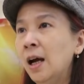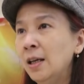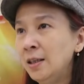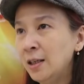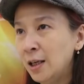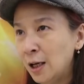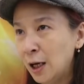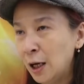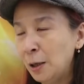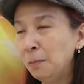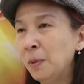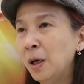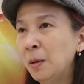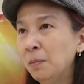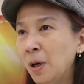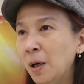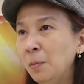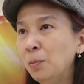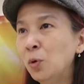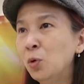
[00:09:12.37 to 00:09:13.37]
Hanya
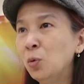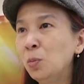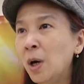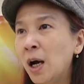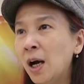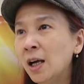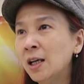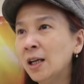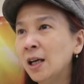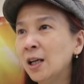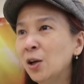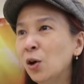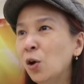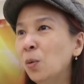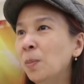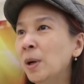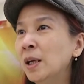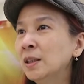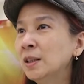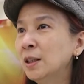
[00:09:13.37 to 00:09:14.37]
memang perubahan
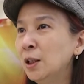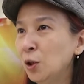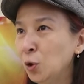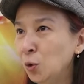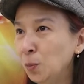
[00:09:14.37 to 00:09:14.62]
dari obat